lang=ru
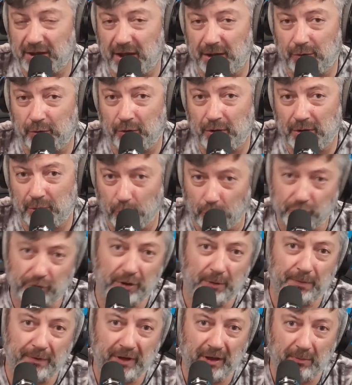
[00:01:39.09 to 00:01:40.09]
которая тоже
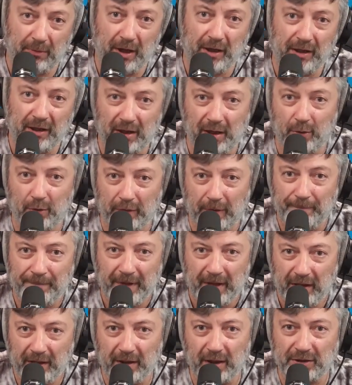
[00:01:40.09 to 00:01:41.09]
не принимает никакого
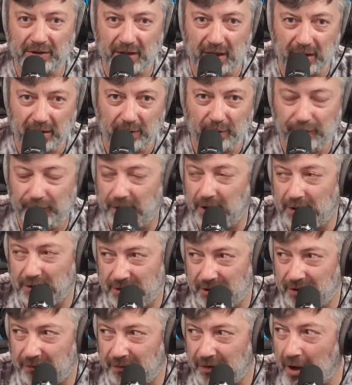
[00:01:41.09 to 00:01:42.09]
иностранного
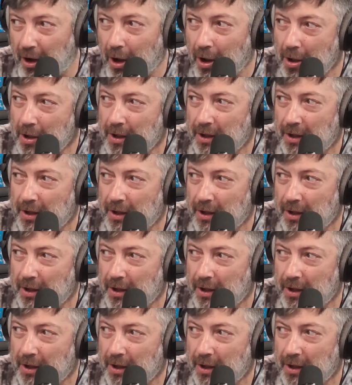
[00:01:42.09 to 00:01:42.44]
финансирования.